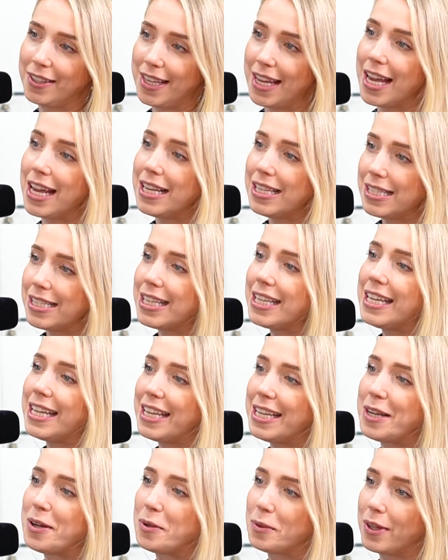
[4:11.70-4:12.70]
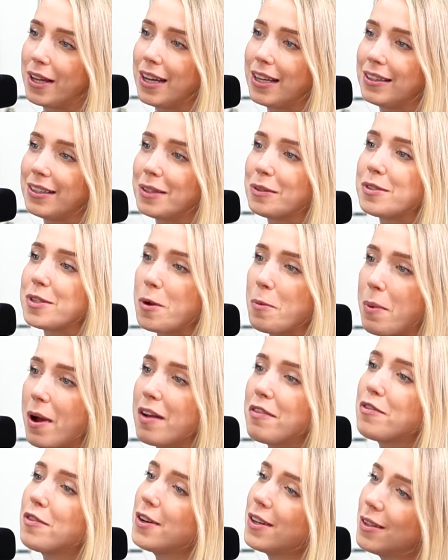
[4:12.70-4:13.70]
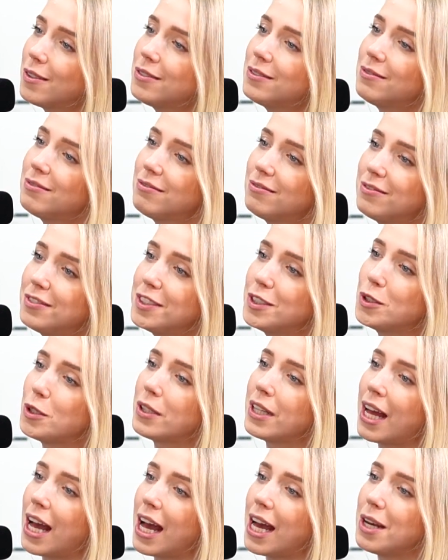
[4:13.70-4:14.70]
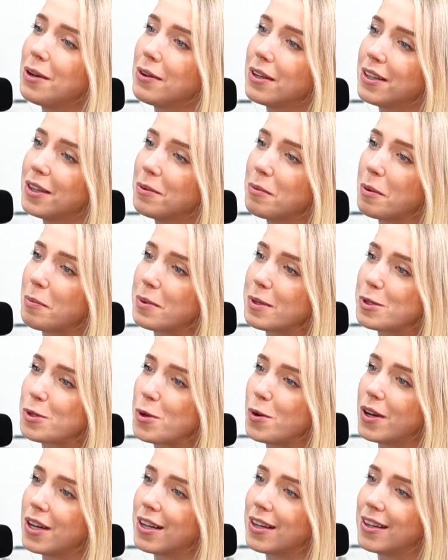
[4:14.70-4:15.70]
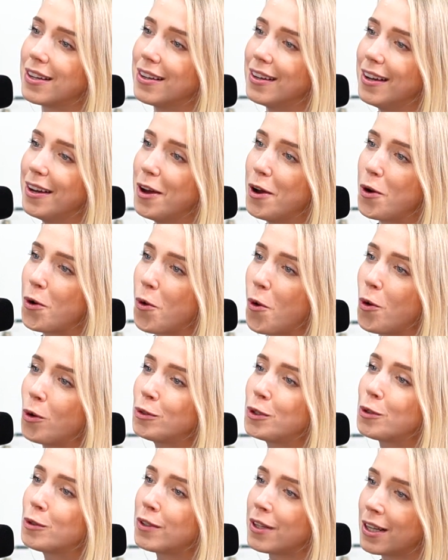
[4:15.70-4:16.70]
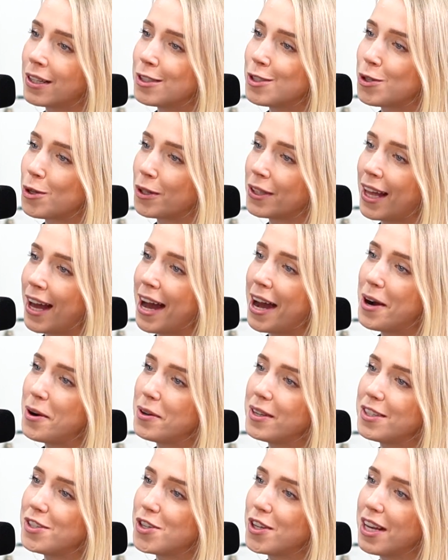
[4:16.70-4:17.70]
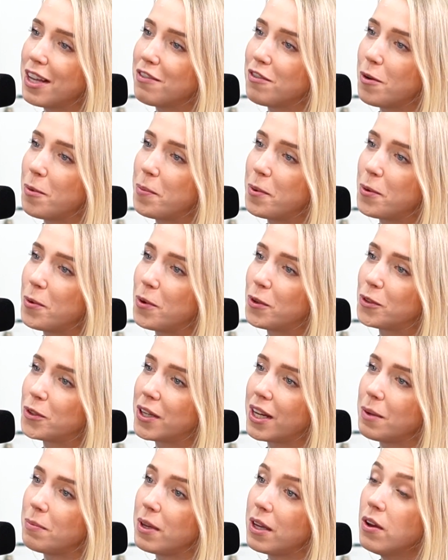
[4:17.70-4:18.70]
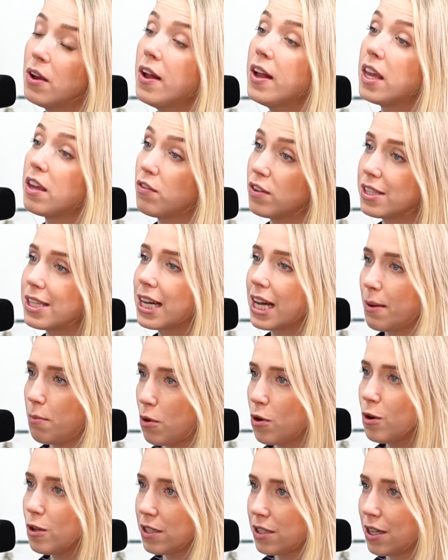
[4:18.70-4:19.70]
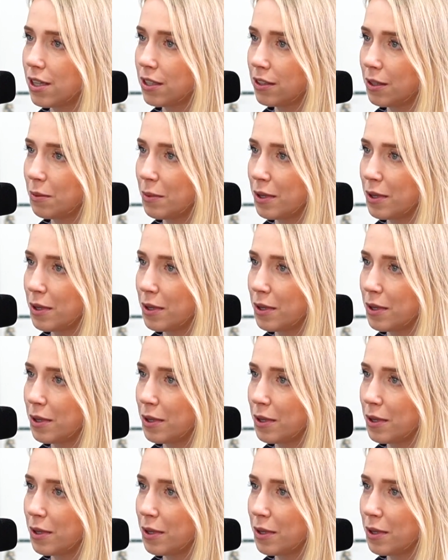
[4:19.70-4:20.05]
que eles seguiram, né? Então, seu pai foi um visionário aí, uma pessoa contra o tradicional e te levou para um outro caminho. E você acabou gostando,